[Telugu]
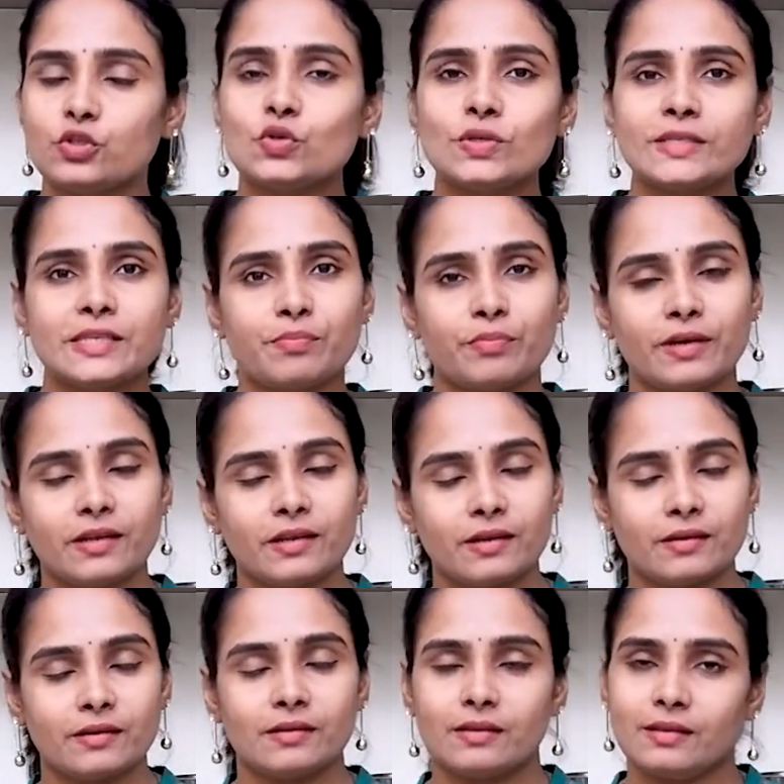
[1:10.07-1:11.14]
జ్యూస్ ఇప్పుడు
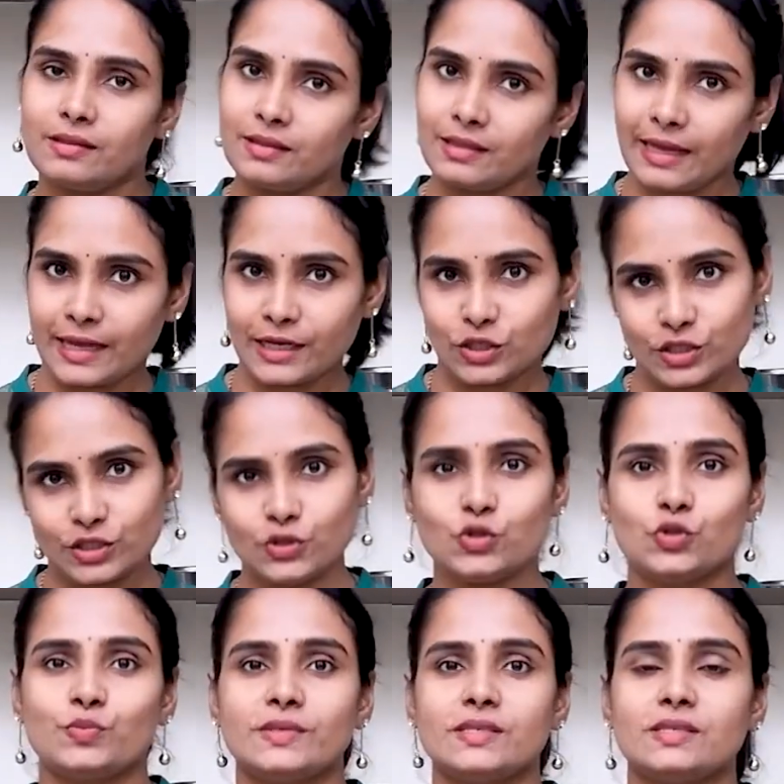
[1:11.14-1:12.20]
నేను తయారు చేసి
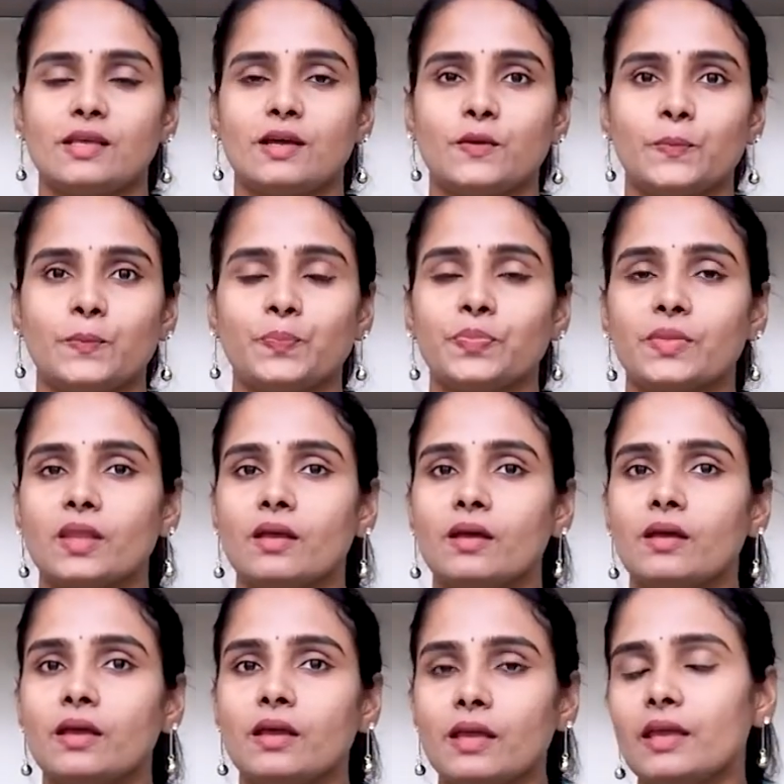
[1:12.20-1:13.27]
చూపిస్తాను
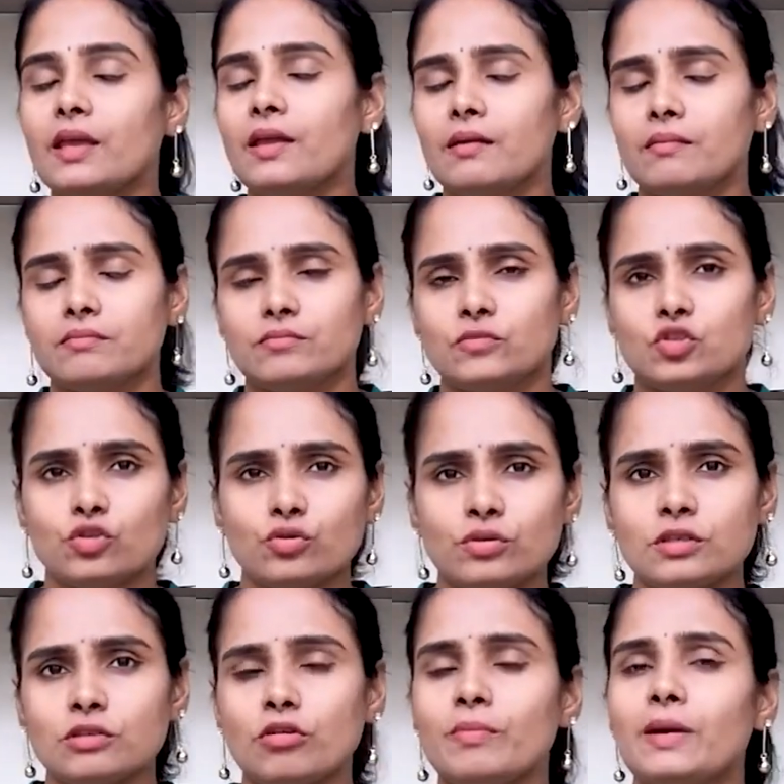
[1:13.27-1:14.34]
ఈ
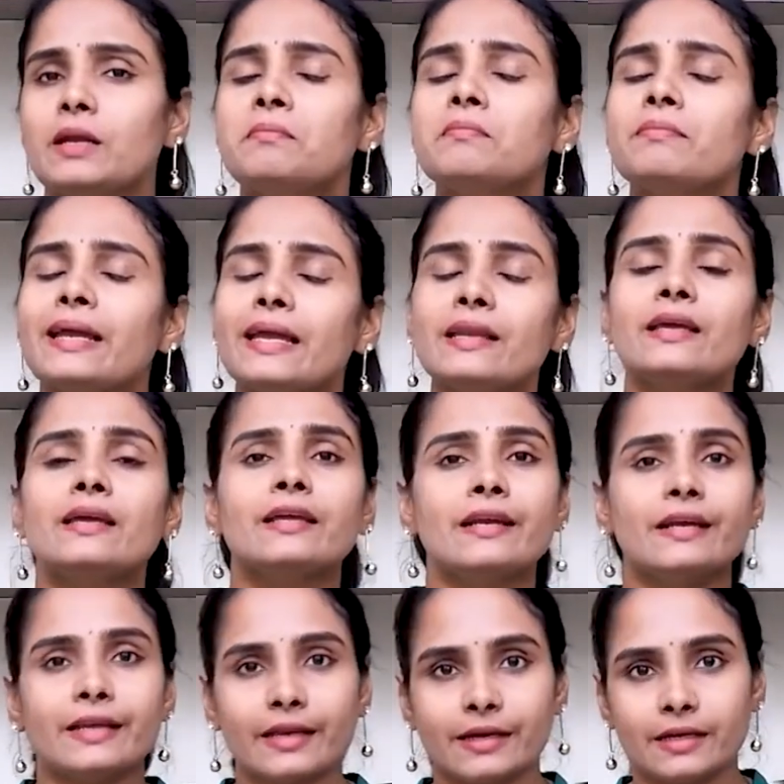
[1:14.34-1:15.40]
జ్యూస్లో మనం మెయిన్
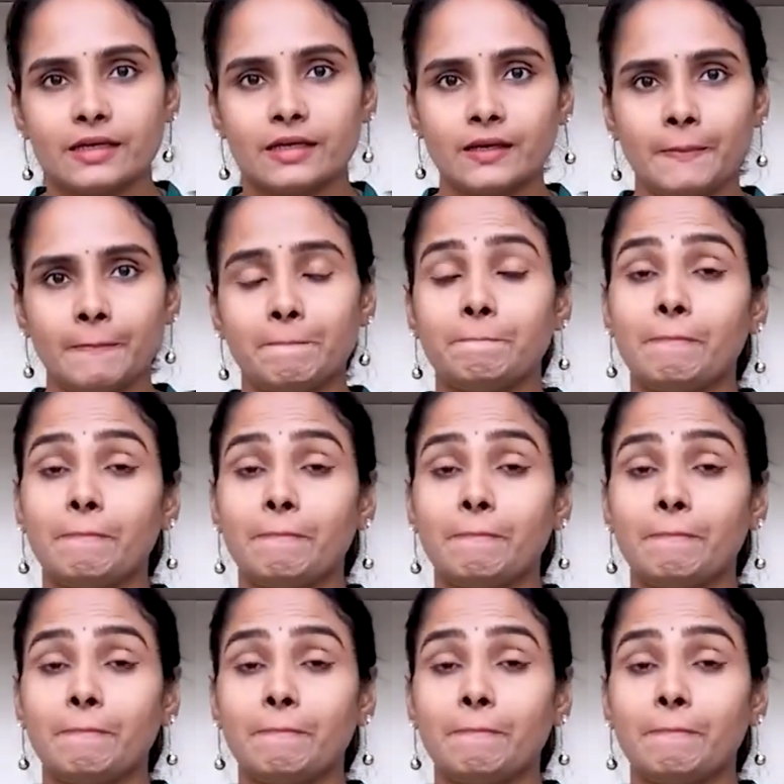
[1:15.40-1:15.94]
ఇంగ్రీడియంట్